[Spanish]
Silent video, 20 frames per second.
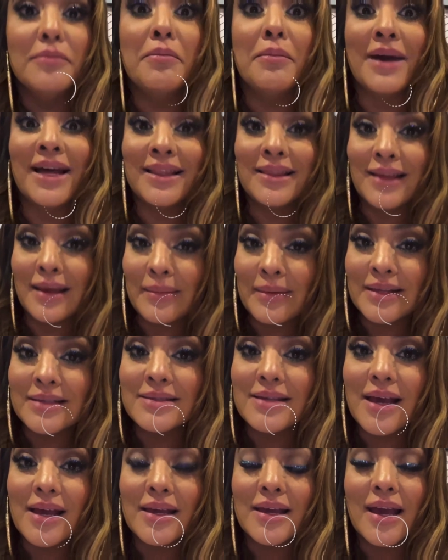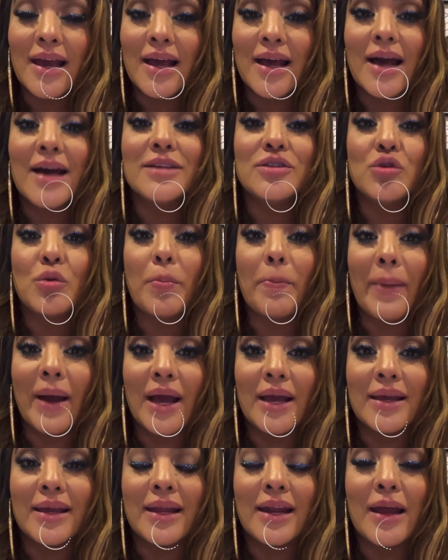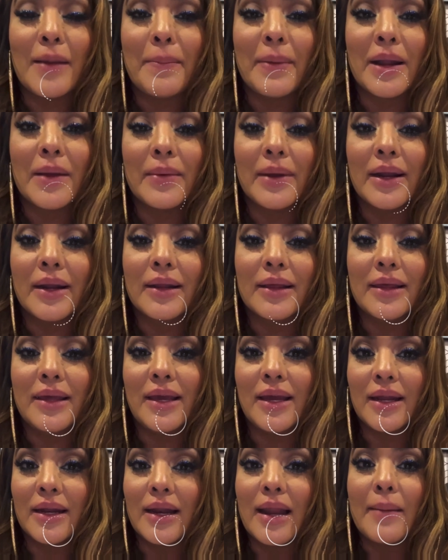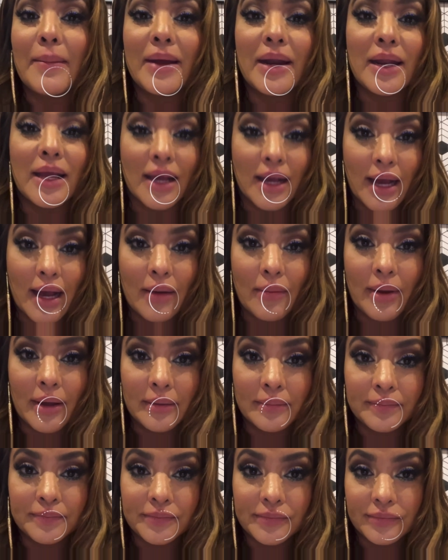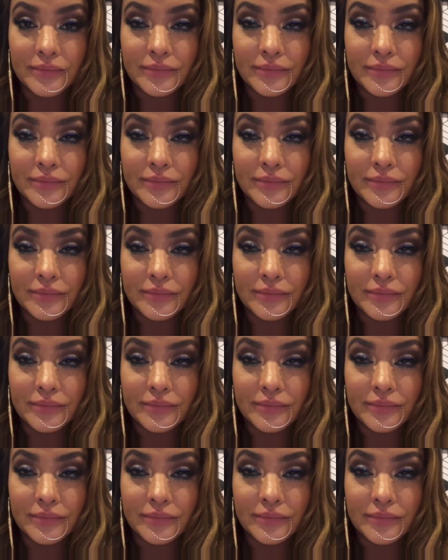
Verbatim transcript: Mandé mensaje a su página para ver quién la manejaba,